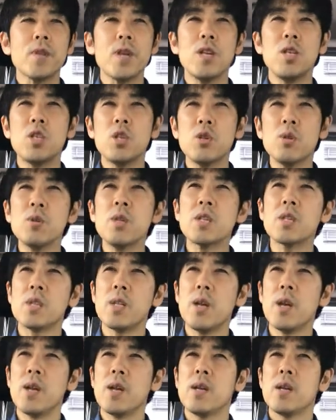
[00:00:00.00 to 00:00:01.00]
一応です
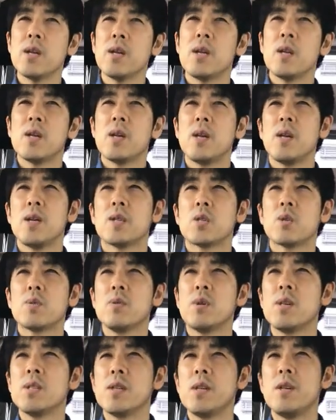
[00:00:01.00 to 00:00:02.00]
ね、えー、そ
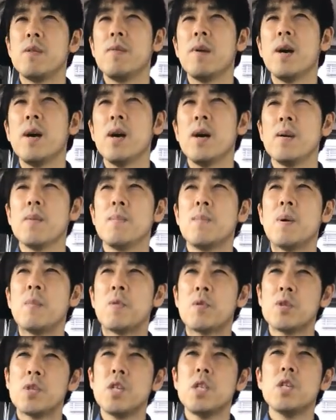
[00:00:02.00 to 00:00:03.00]
の辺りは、まあ、
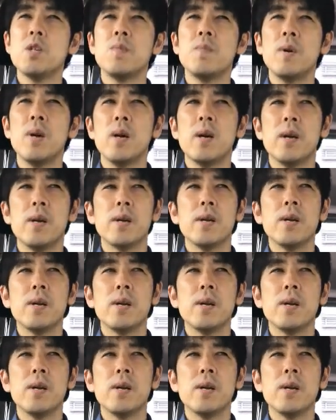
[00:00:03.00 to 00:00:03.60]
僕自身は